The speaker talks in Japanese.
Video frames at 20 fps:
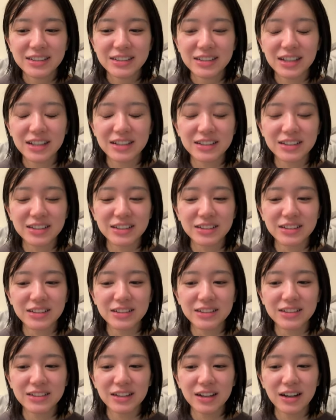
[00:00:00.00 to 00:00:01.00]
や
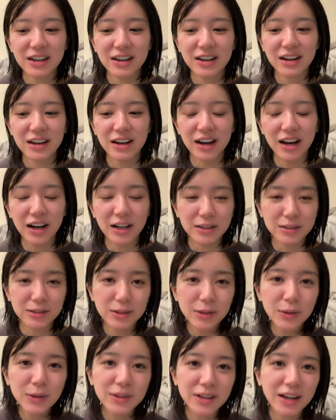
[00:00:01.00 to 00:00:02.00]
しあ
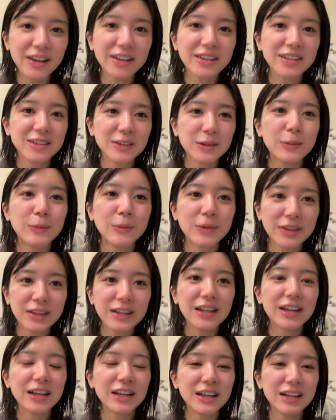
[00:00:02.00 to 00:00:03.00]
るよなと思っ
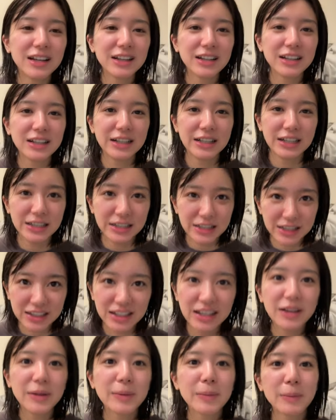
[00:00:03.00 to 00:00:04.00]
て行っ
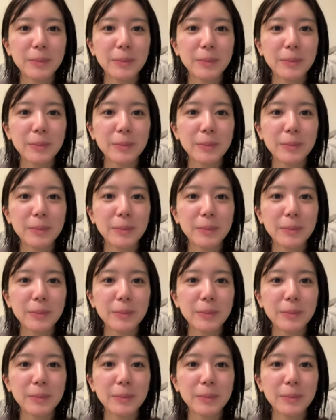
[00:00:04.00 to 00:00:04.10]
て、